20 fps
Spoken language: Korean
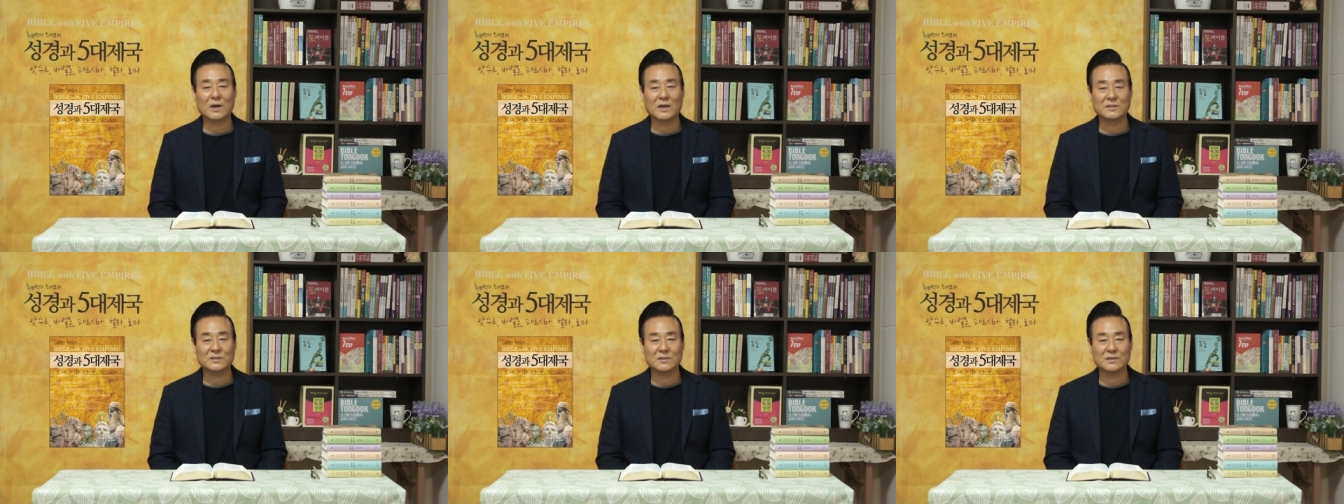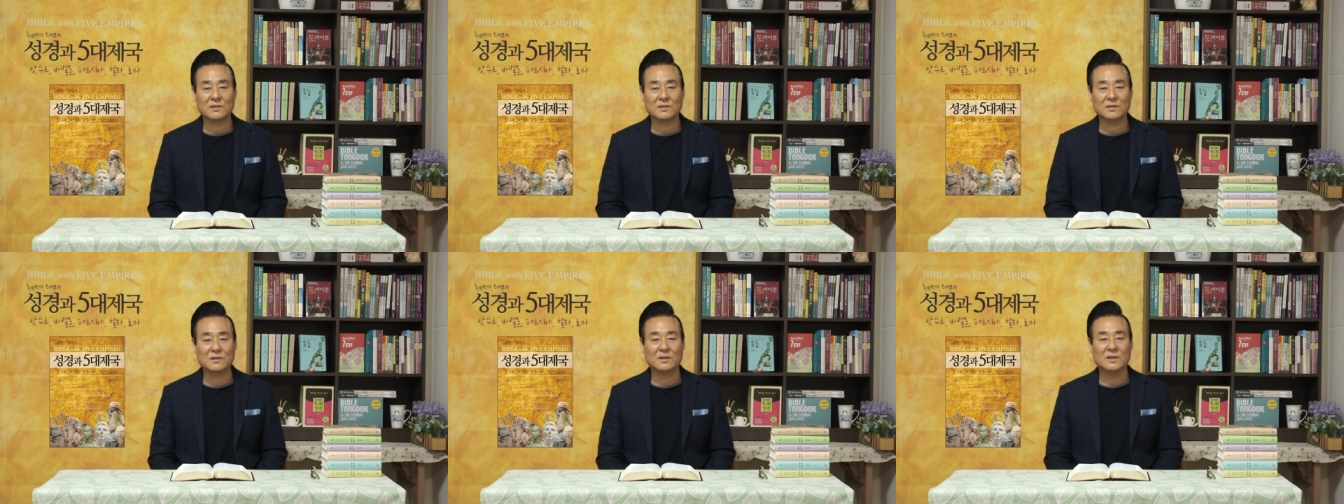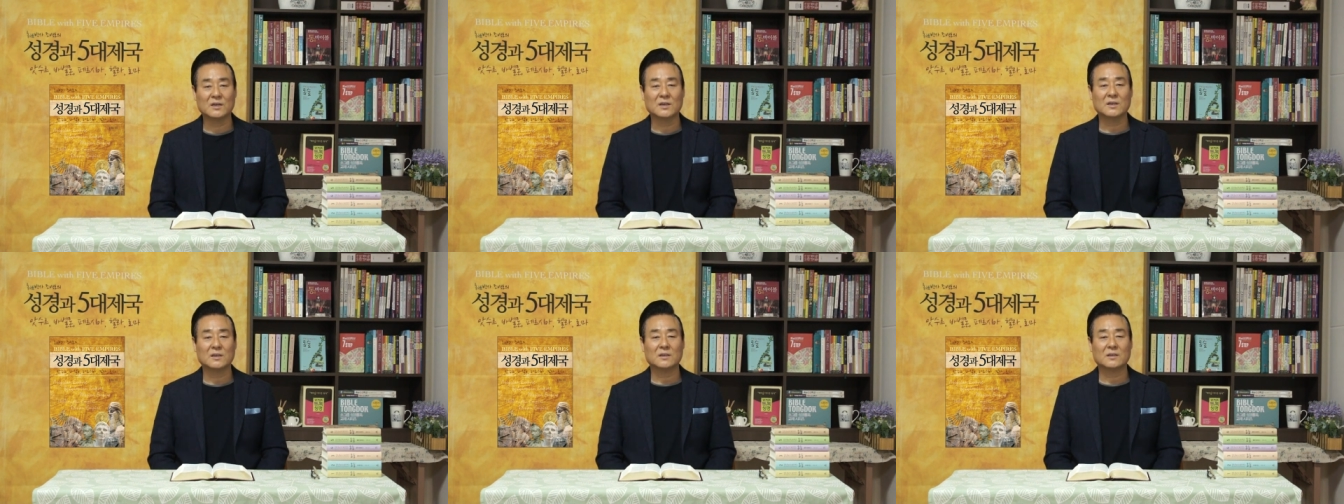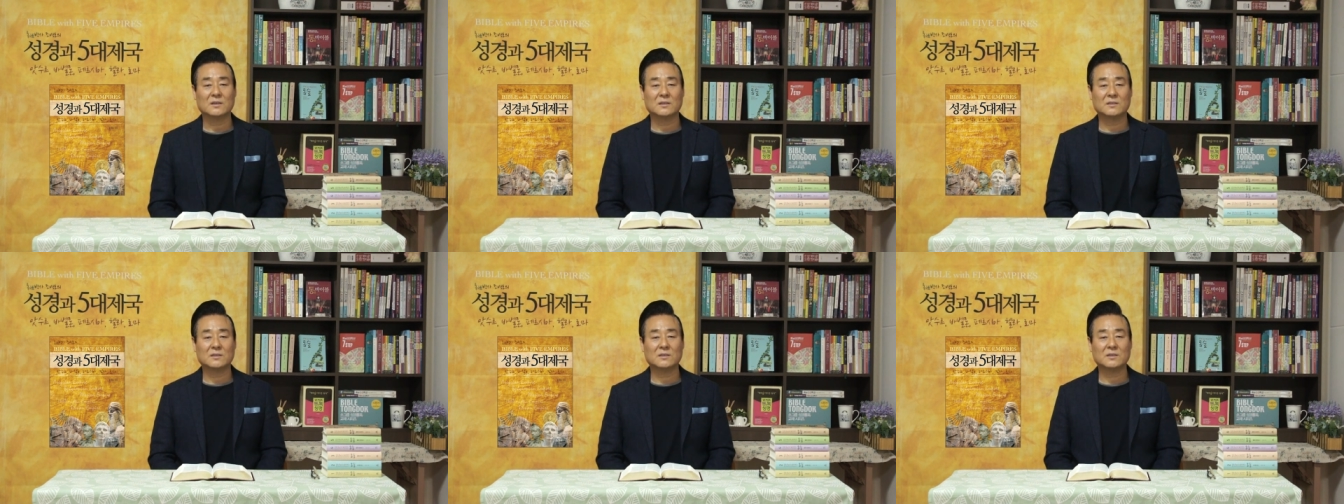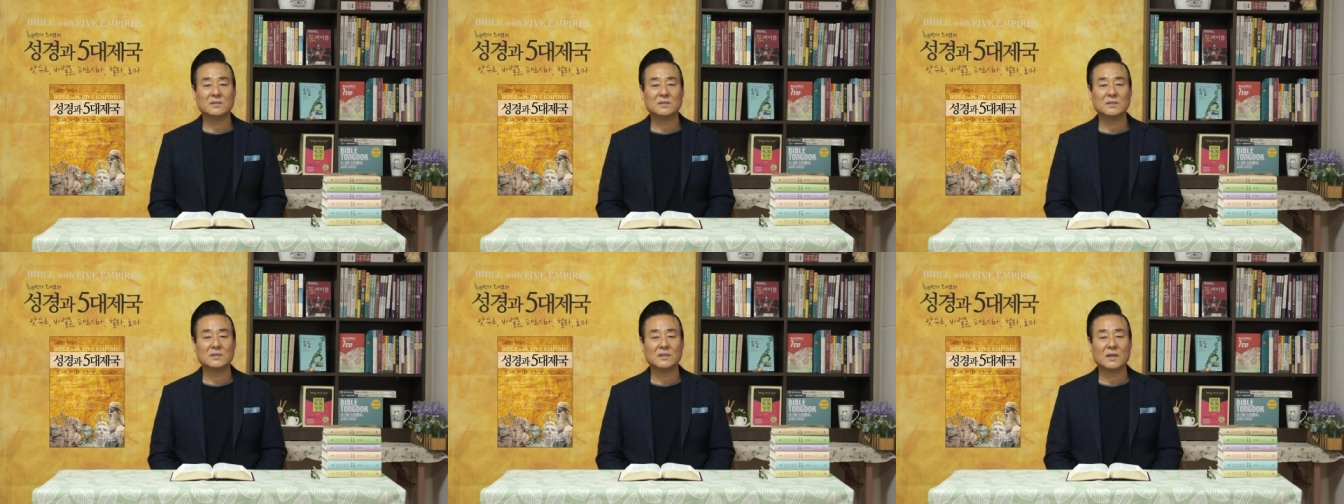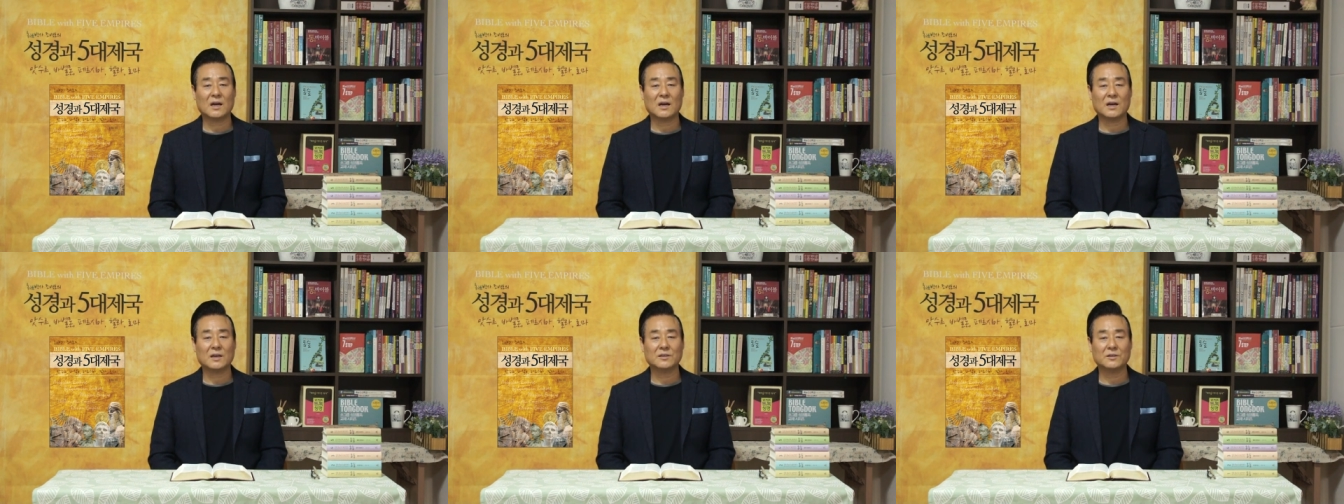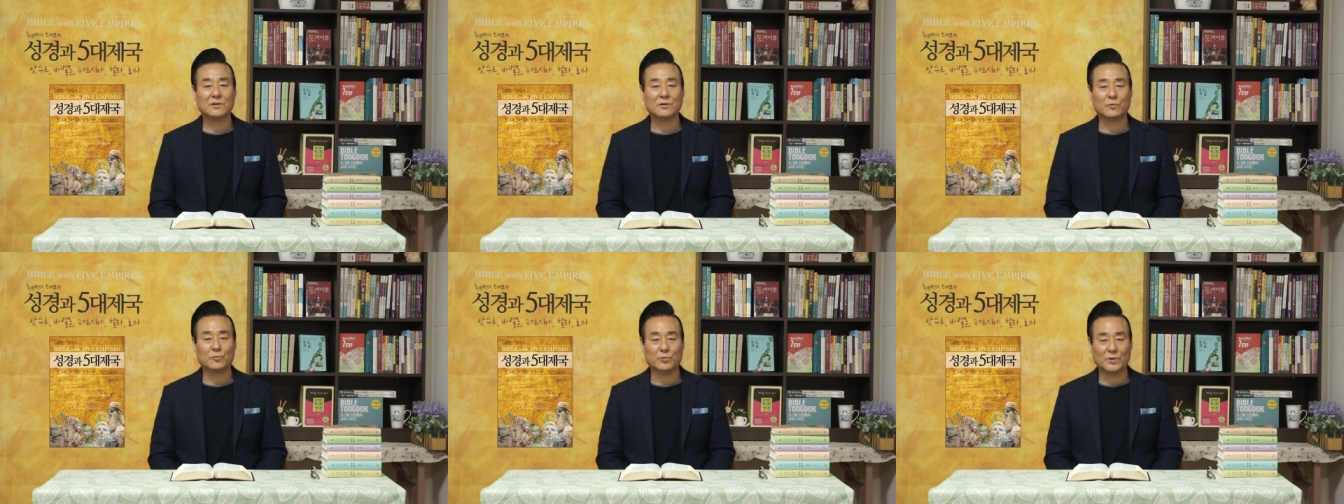가서 그것을
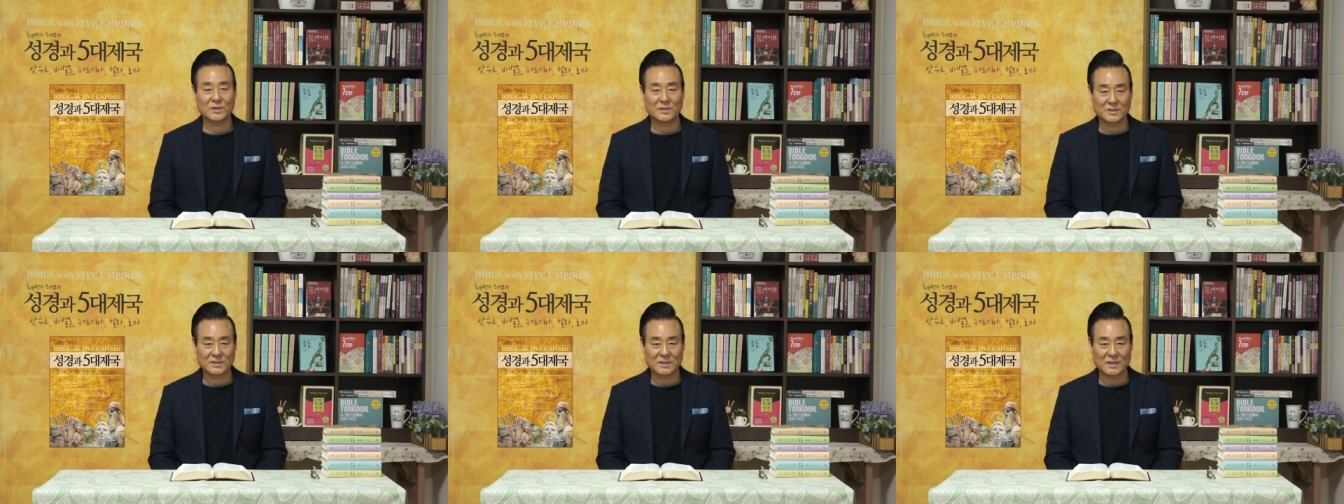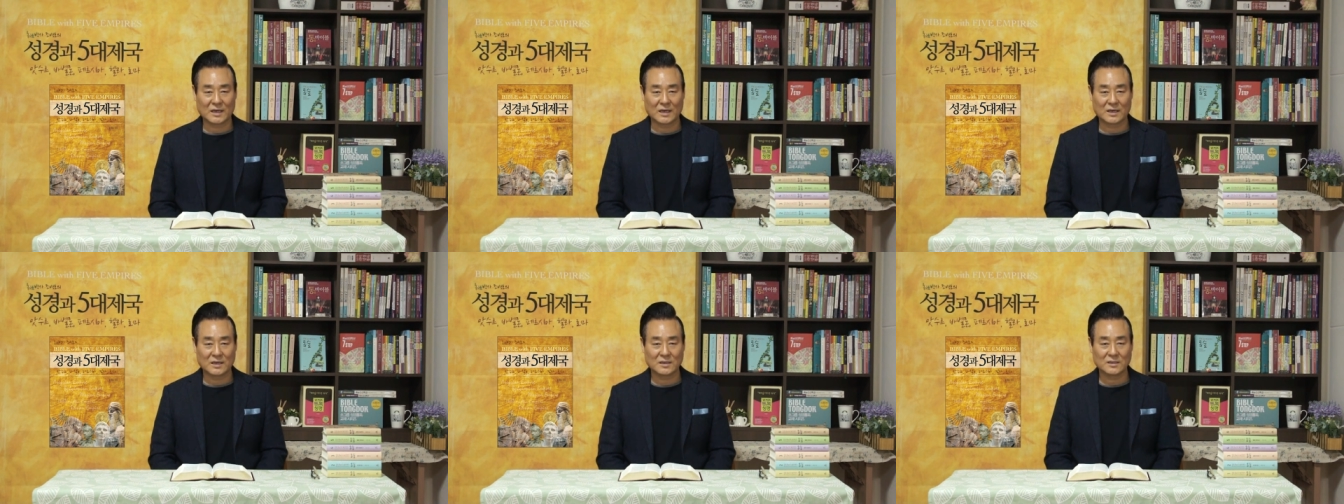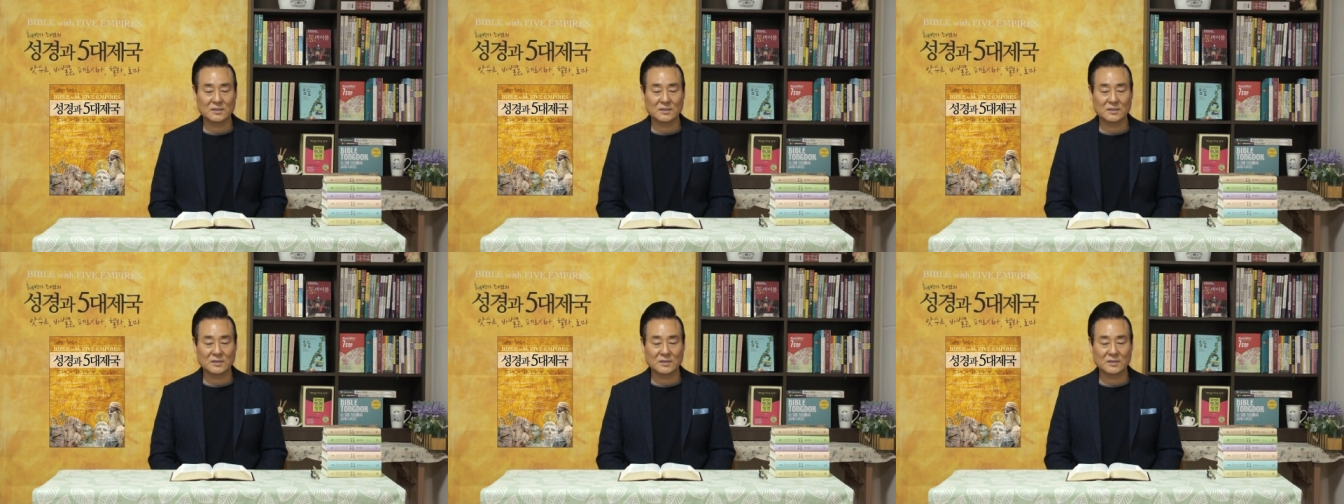향하여 외치라.